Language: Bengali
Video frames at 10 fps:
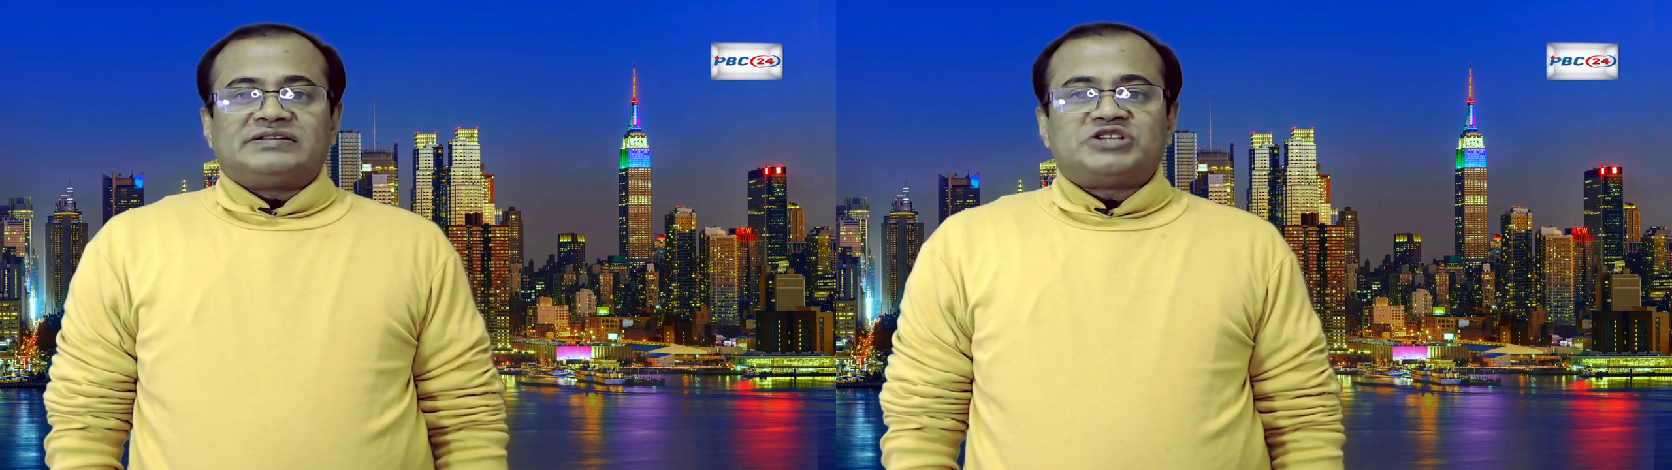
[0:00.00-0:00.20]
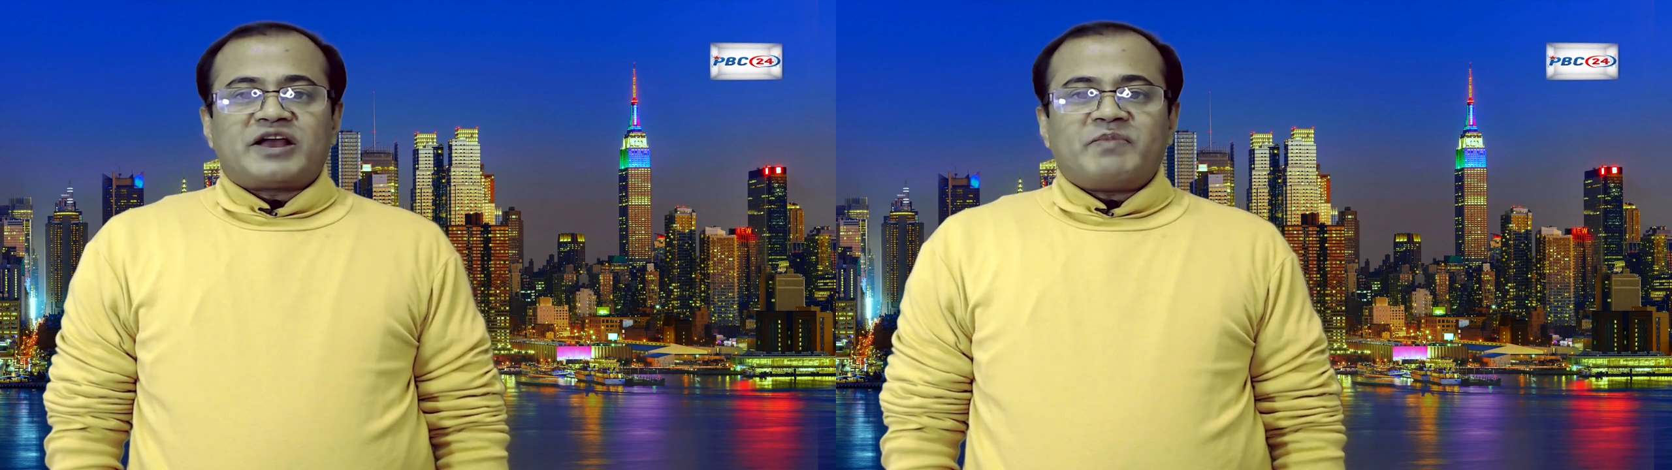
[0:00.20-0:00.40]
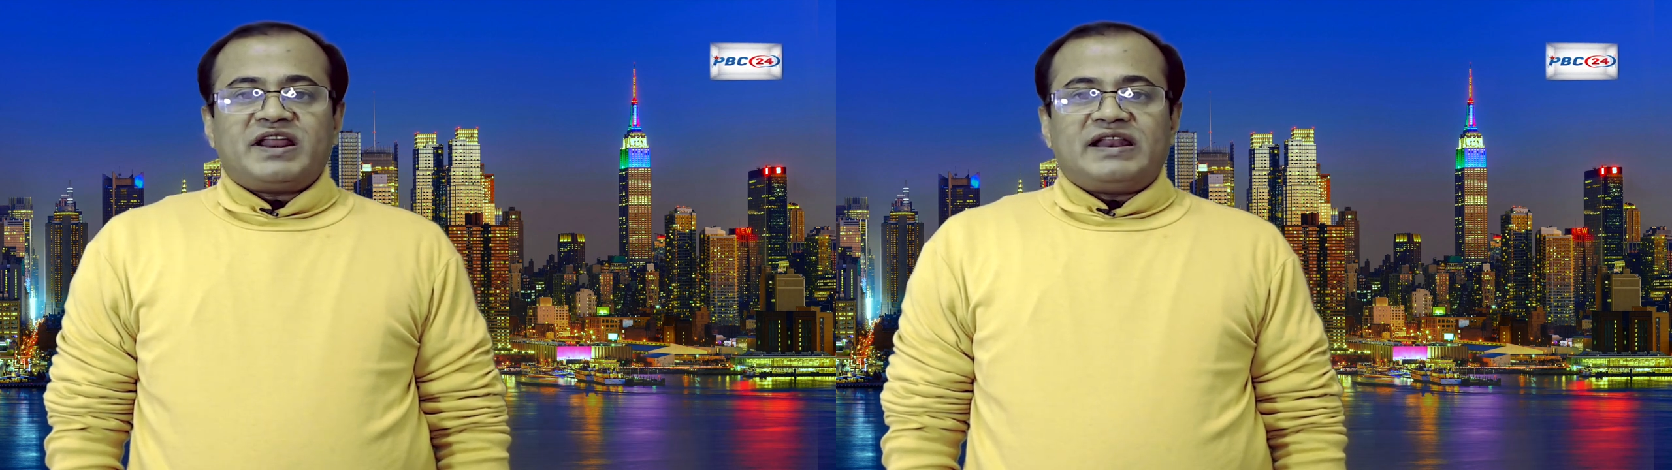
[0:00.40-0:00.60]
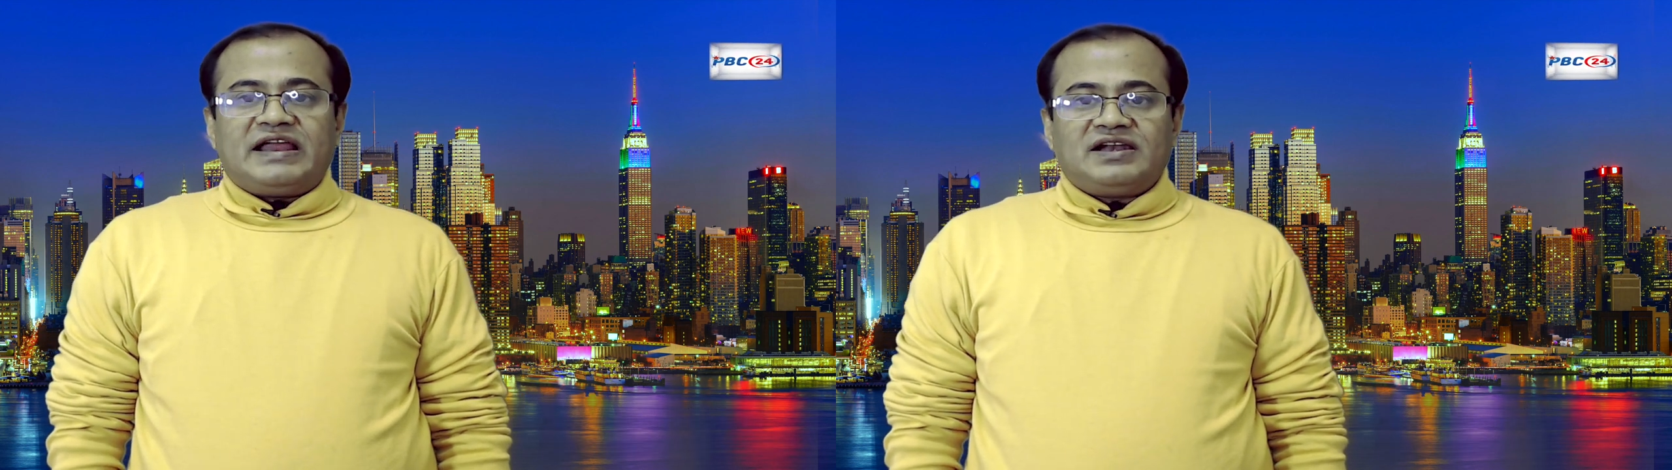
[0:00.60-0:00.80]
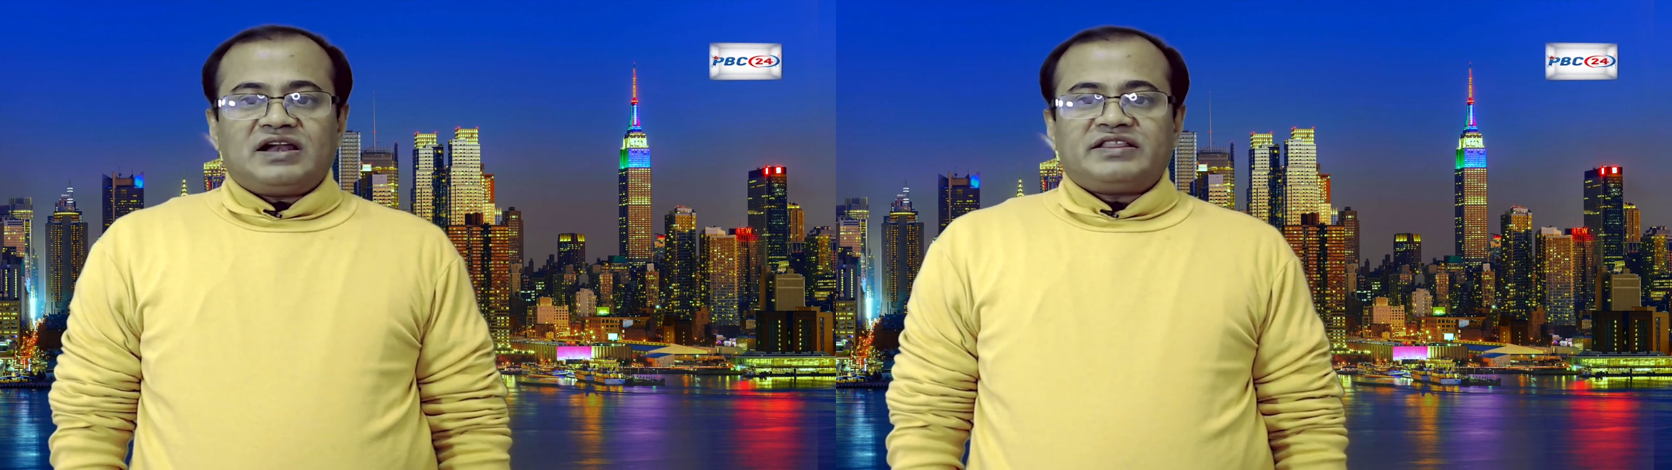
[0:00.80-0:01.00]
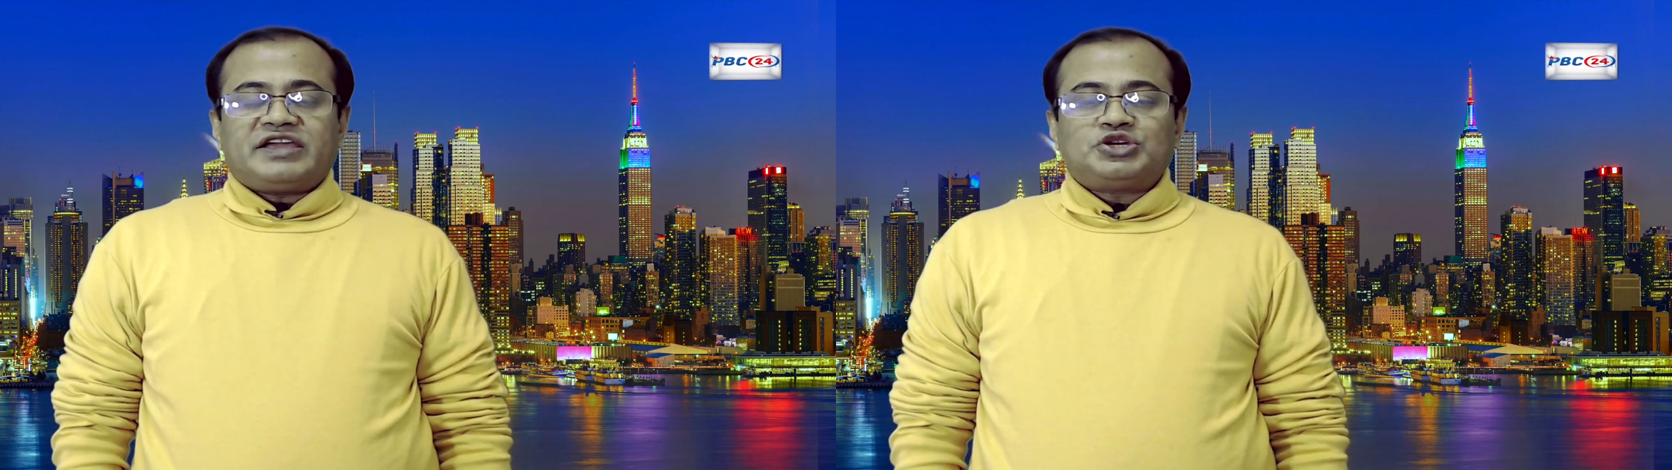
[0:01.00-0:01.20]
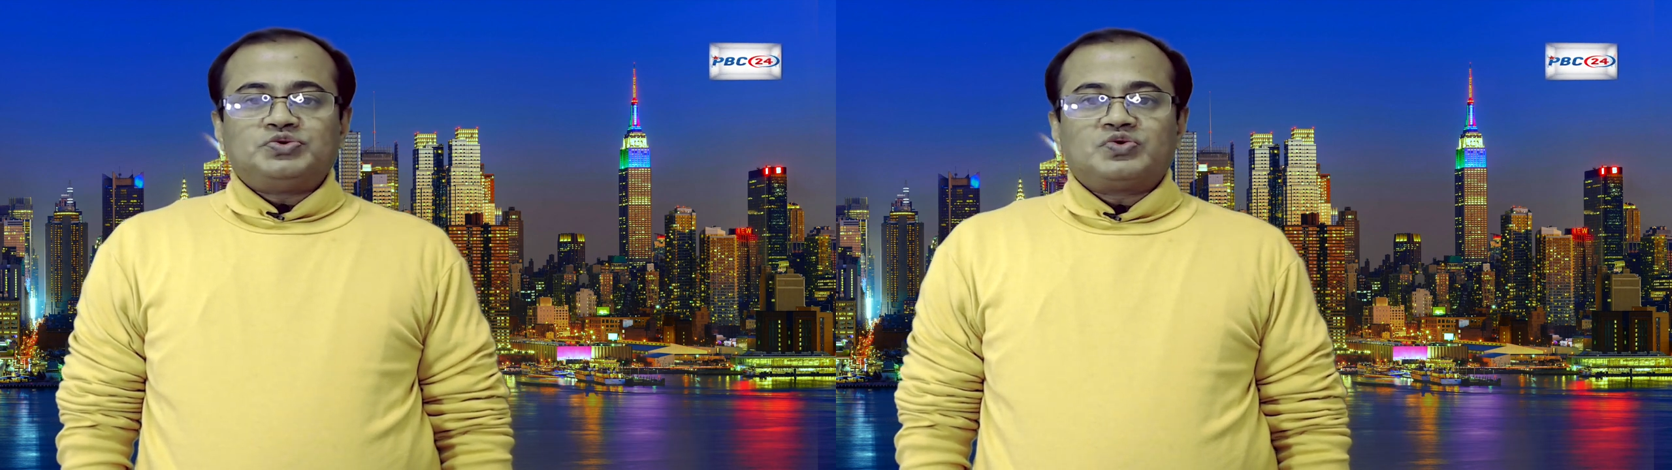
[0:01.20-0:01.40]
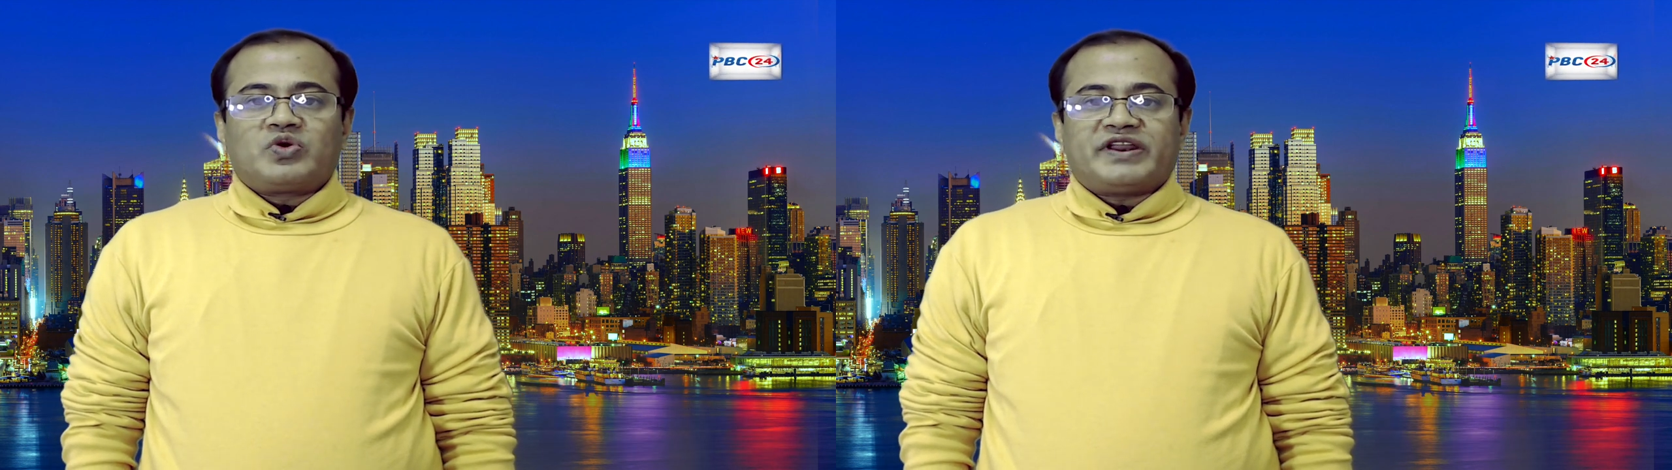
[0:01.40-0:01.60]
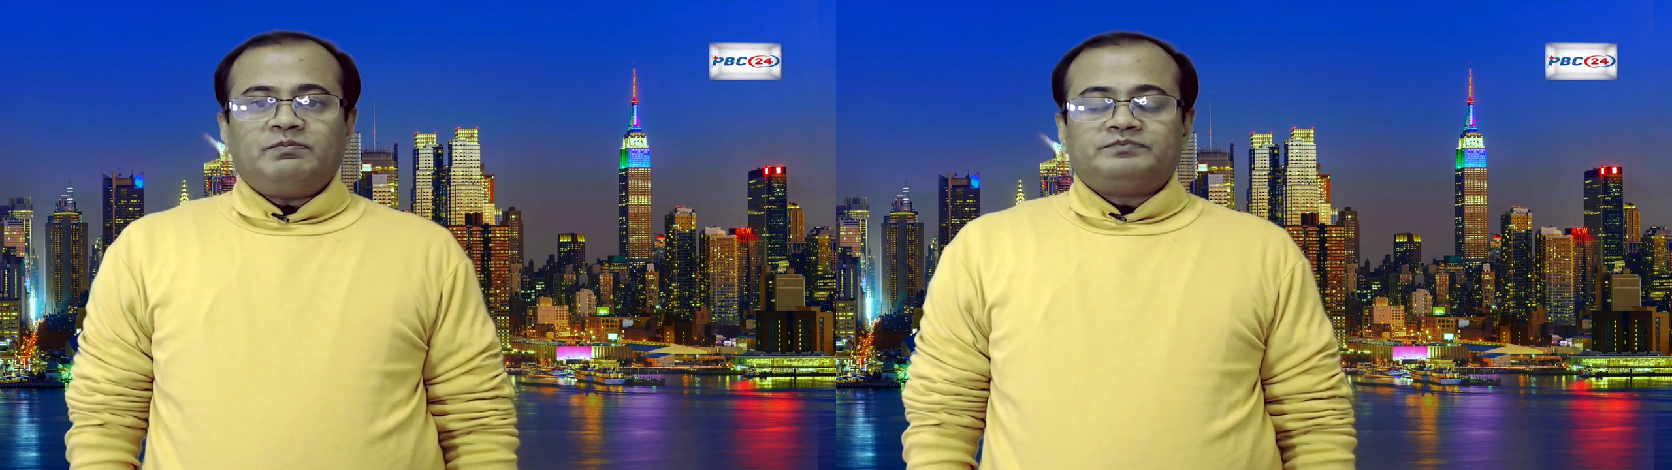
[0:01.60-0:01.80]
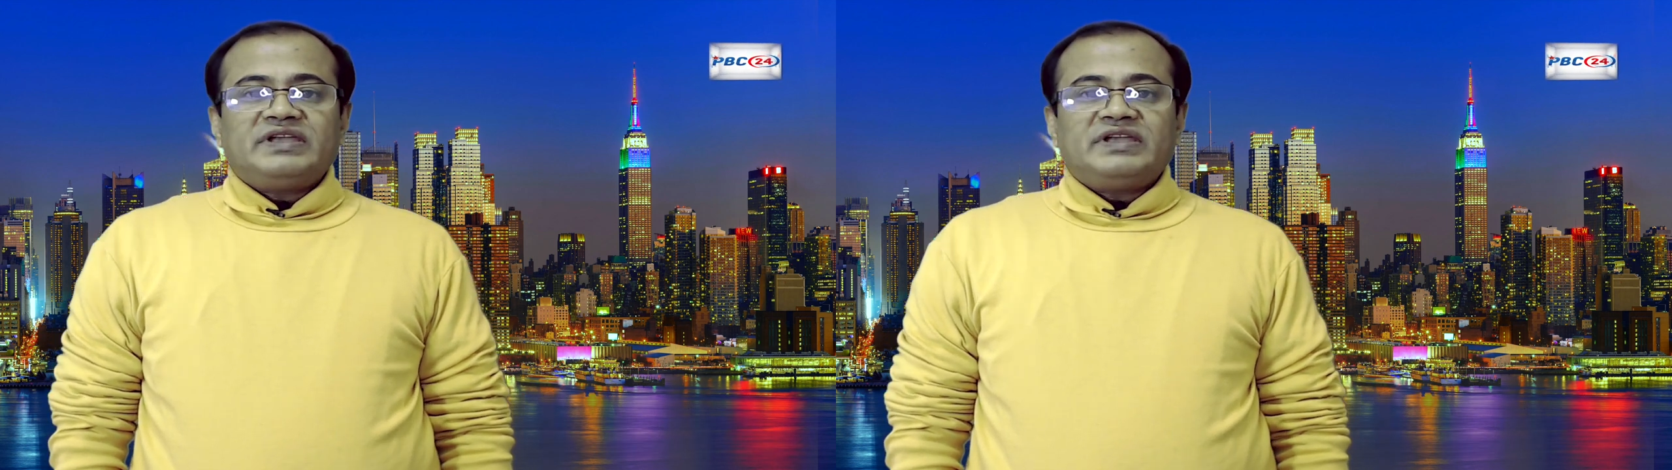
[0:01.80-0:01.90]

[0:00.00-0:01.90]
জার্মানের হিটলার থেকে শুরু করেন